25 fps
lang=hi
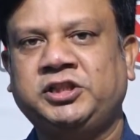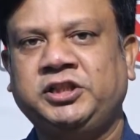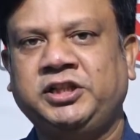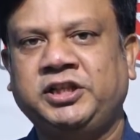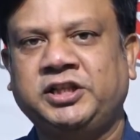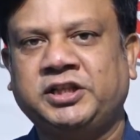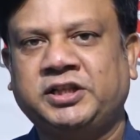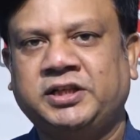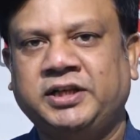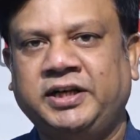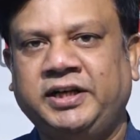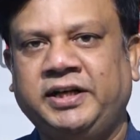
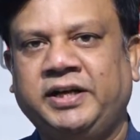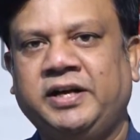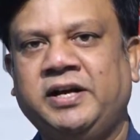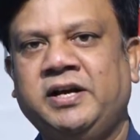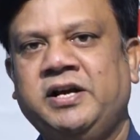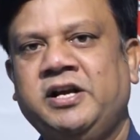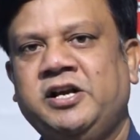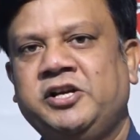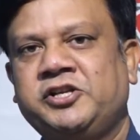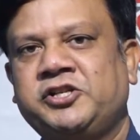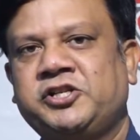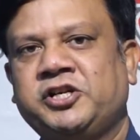किए गए
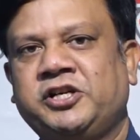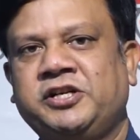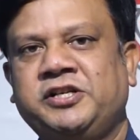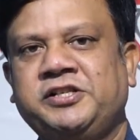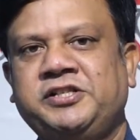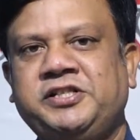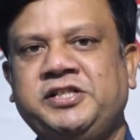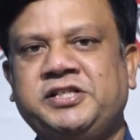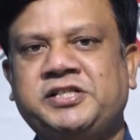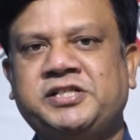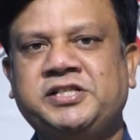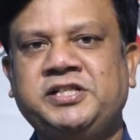
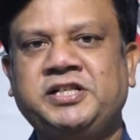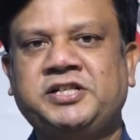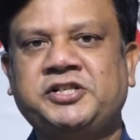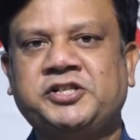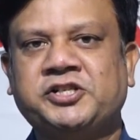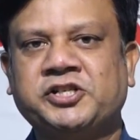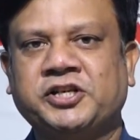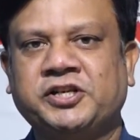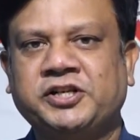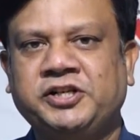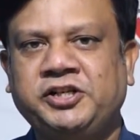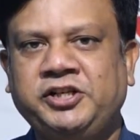चरणजीत सिंह
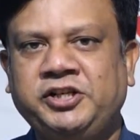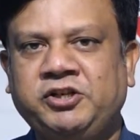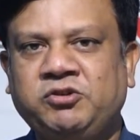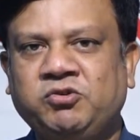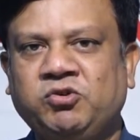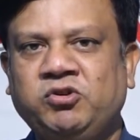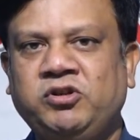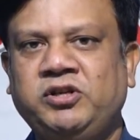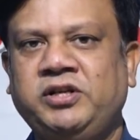चन्नी को